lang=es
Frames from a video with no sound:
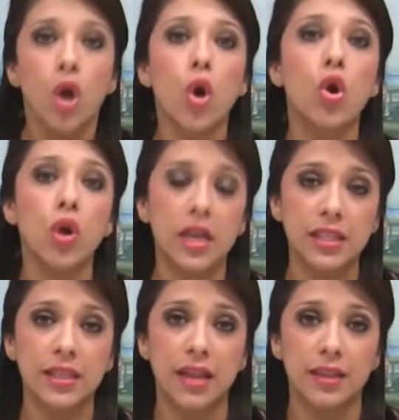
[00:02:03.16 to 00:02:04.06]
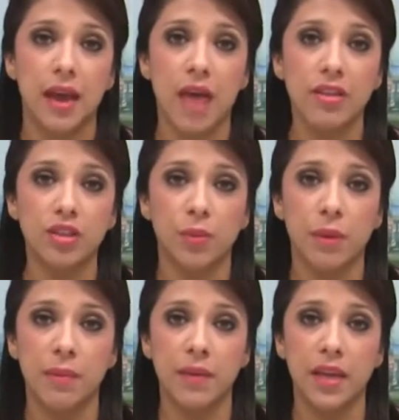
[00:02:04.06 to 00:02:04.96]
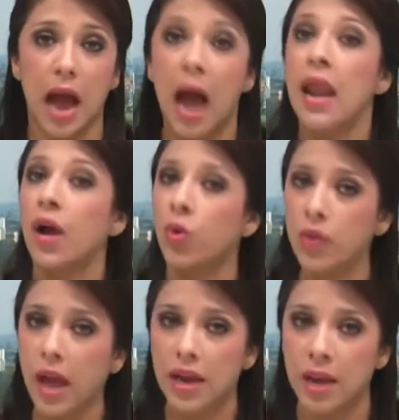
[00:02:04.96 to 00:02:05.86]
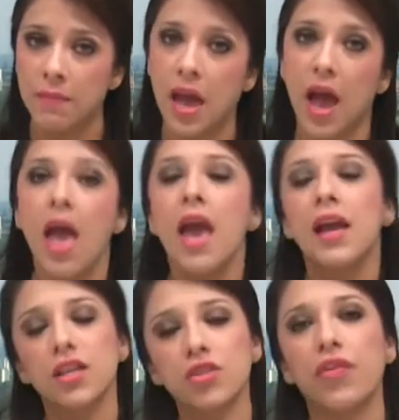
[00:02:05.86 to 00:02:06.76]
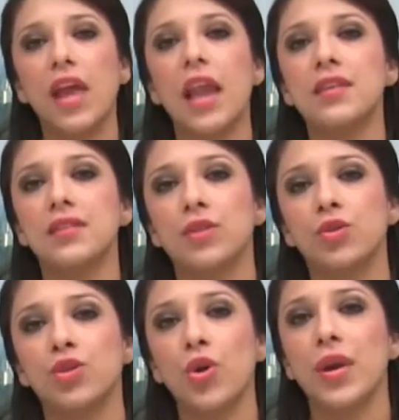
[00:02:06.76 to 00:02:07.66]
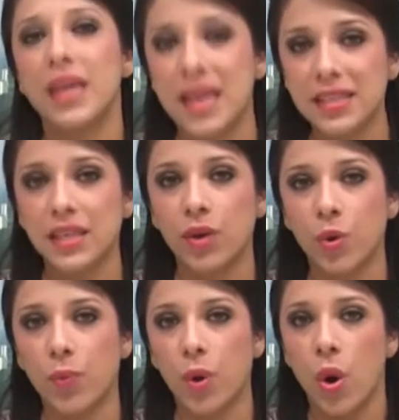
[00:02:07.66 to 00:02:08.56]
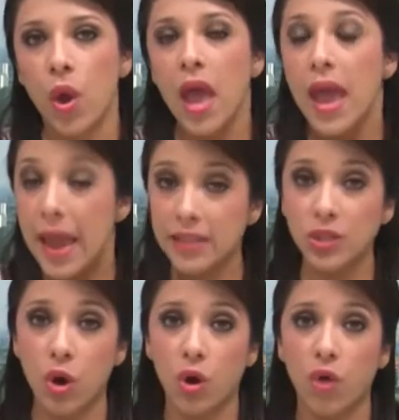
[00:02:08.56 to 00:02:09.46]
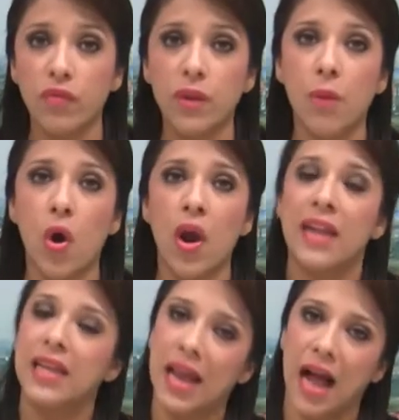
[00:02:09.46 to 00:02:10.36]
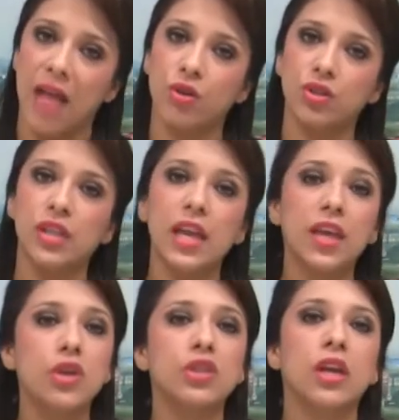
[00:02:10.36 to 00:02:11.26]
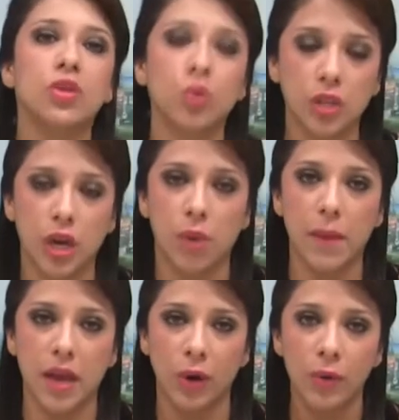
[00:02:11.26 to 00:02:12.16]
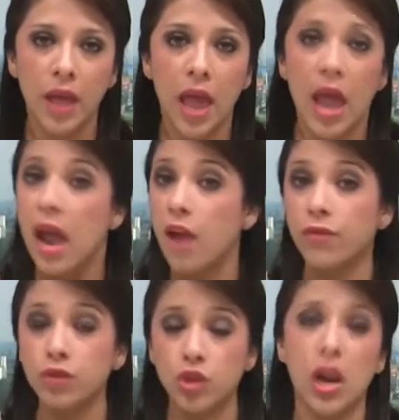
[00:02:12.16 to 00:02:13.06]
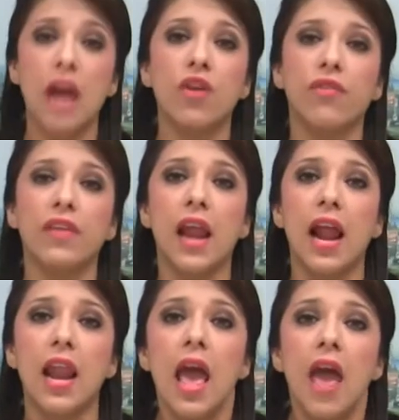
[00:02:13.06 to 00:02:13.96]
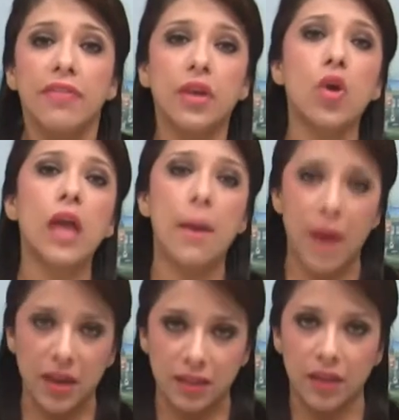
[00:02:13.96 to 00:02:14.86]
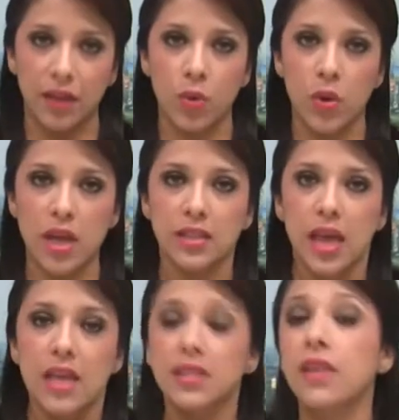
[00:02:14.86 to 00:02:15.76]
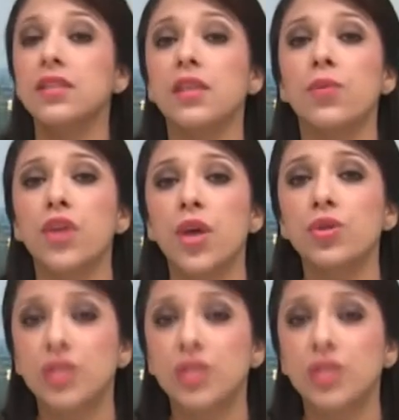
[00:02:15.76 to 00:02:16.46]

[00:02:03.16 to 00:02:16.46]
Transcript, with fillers: con lo que se tratará de sobrevivir a la aguda anemia que sufría la institución en este rubro. Esto lo confirmó el delegado Sergio Certuche Romero. El funcionario federal dijo que a partir de lunes se distribuyeron